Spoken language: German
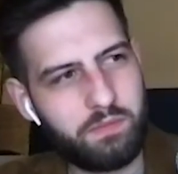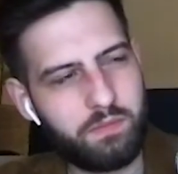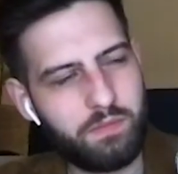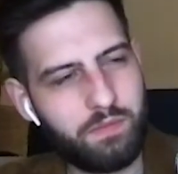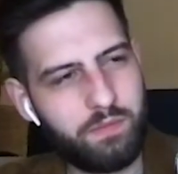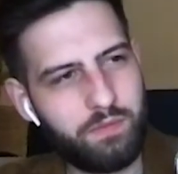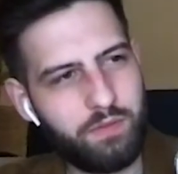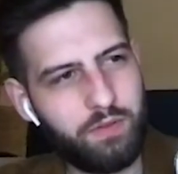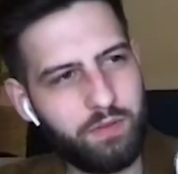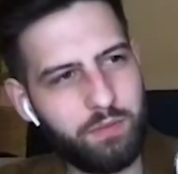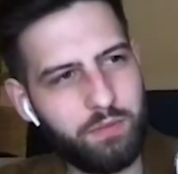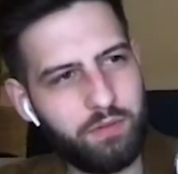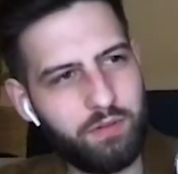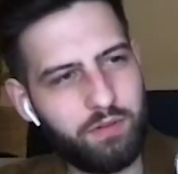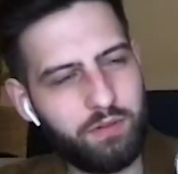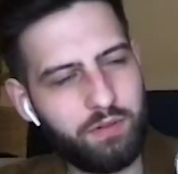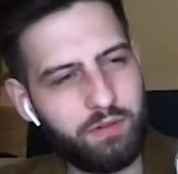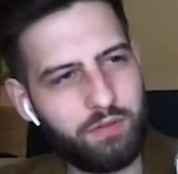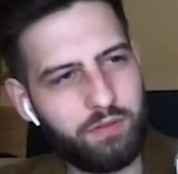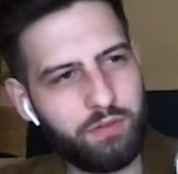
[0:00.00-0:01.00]

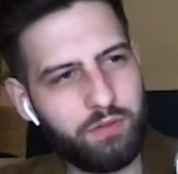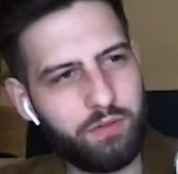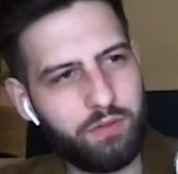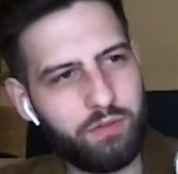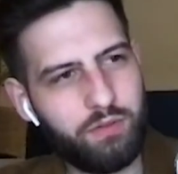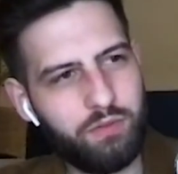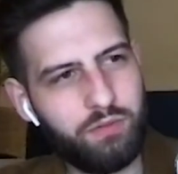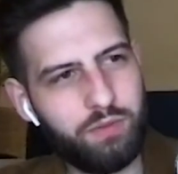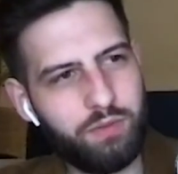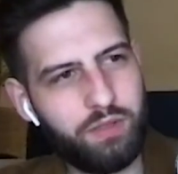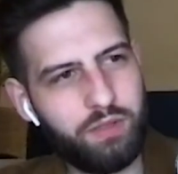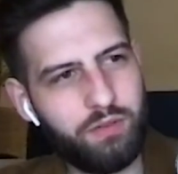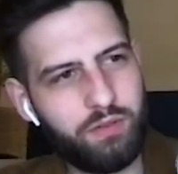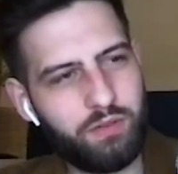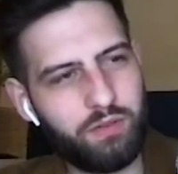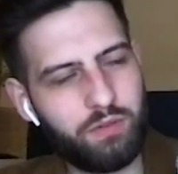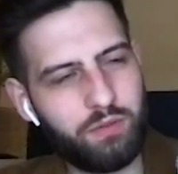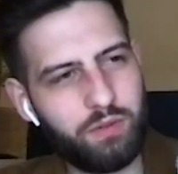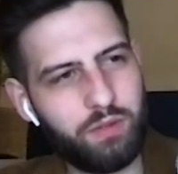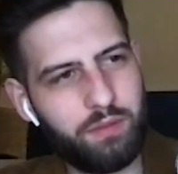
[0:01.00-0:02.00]
74.000 Euro nur mit
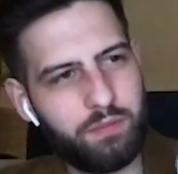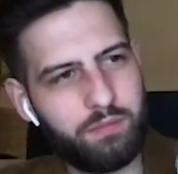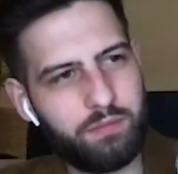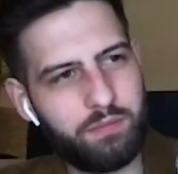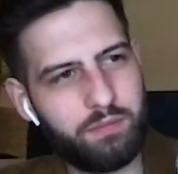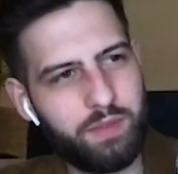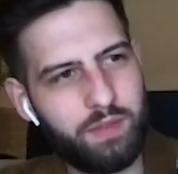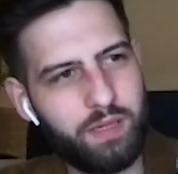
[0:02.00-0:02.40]
Instagram.